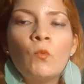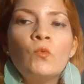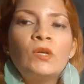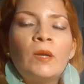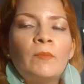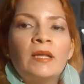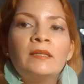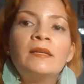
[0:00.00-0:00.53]

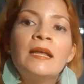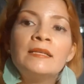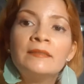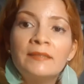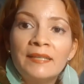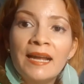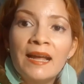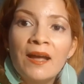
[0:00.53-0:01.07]
una
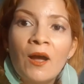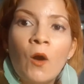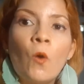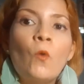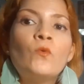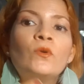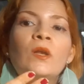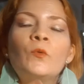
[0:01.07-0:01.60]

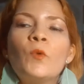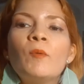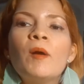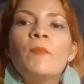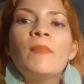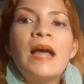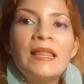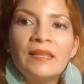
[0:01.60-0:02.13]
madrastra, una
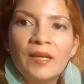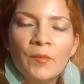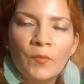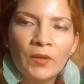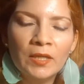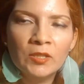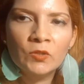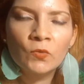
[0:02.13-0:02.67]
nueva madre
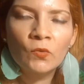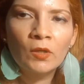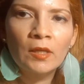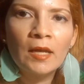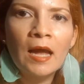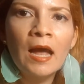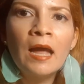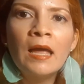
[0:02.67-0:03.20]
para su
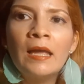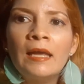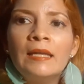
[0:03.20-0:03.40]
hija.